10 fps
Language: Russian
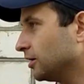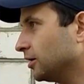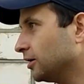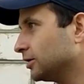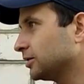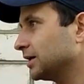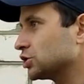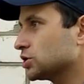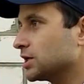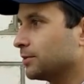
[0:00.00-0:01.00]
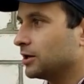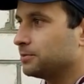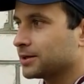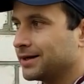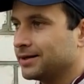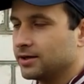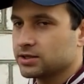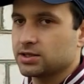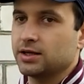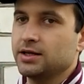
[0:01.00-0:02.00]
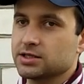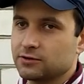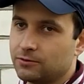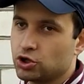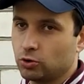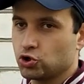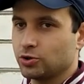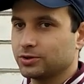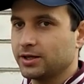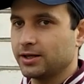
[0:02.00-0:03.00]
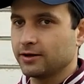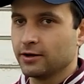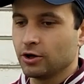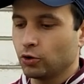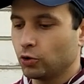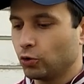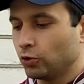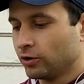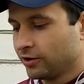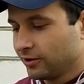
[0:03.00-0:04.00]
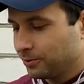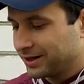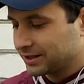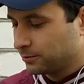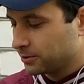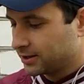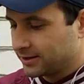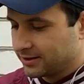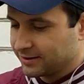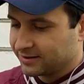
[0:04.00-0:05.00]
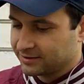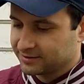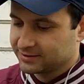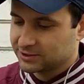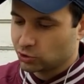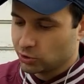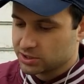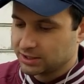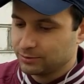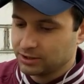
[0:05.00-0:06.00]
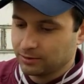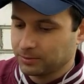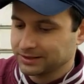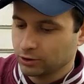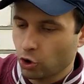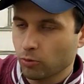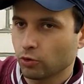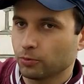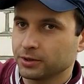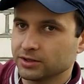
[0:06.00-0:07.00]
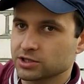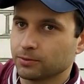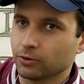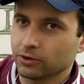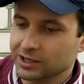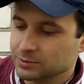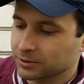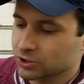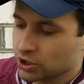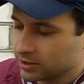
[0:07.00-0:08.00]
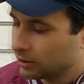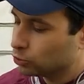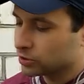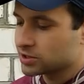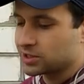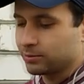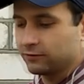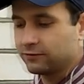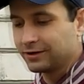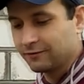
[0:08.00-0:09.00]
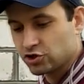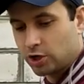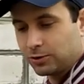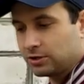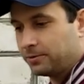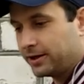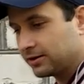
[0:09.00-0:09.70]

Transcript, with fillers: А, та же самая Pirelli Extra X и вообще куча моделей у марки Pirelli строятся именно по такому принципу расположения грунтозацепов в шахматном